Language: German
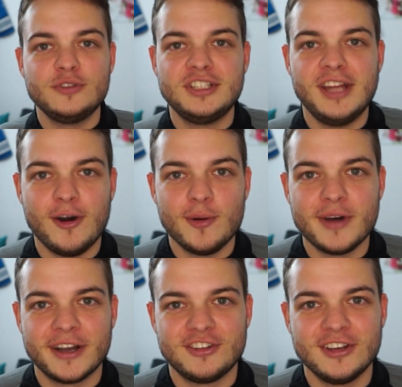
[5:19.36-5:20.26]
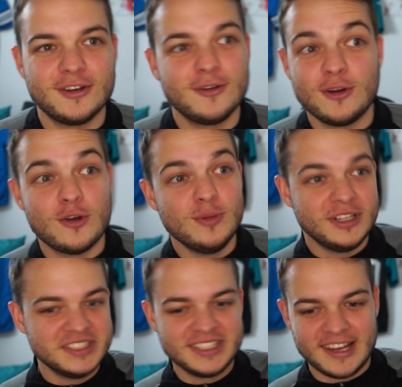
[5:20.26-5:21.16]
wie sie da rumrangieren können oder über
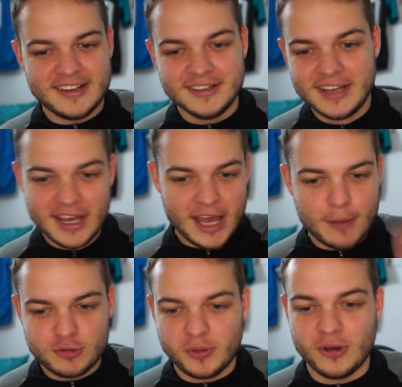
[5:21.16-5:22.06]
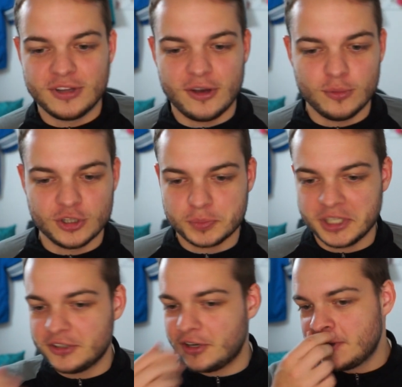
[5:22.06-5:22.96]
diese kleine Absperrung darüber
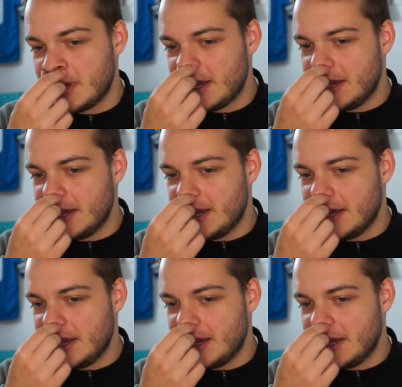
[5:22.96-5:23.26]
springen können.